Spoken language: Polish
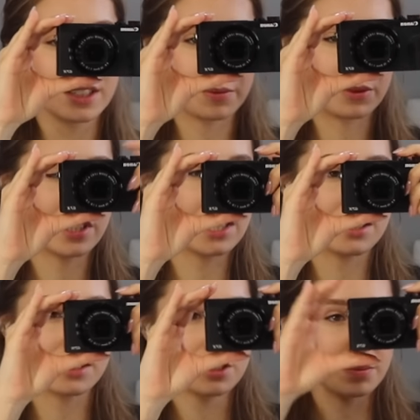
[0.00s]
temu, ale
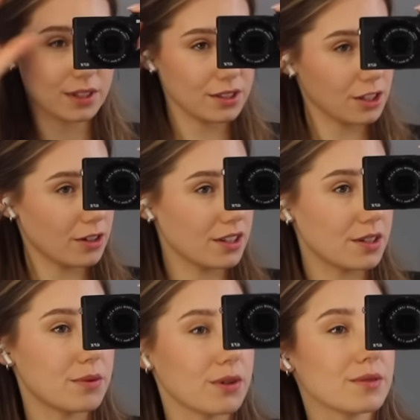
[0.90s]
tak sobie leżała i
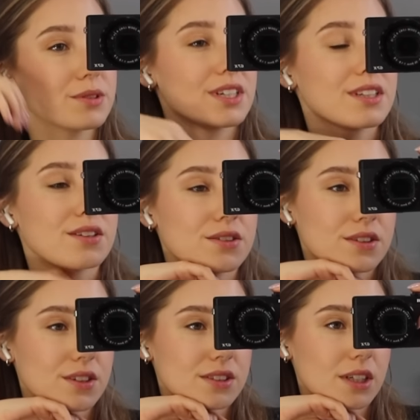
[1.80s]
nie miałam się kiedy do
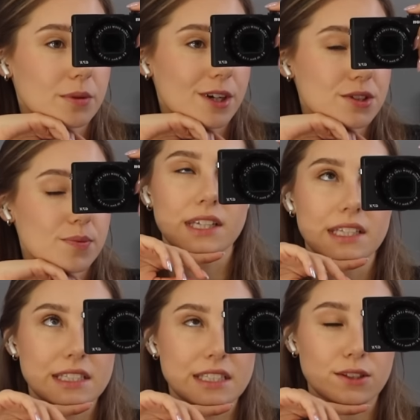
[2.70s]
tego zabrać.
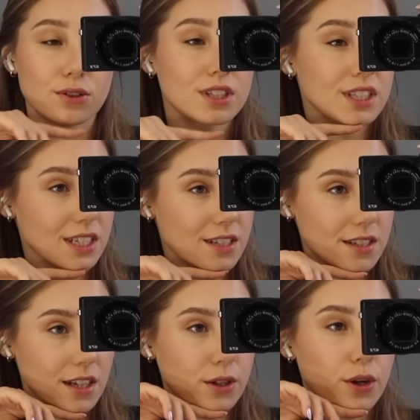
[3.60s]
Idę dzisiaj do kina z
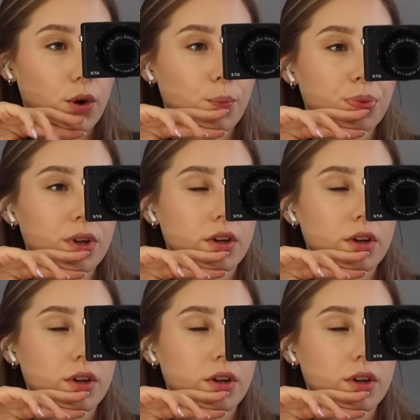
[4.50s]
Sandrą.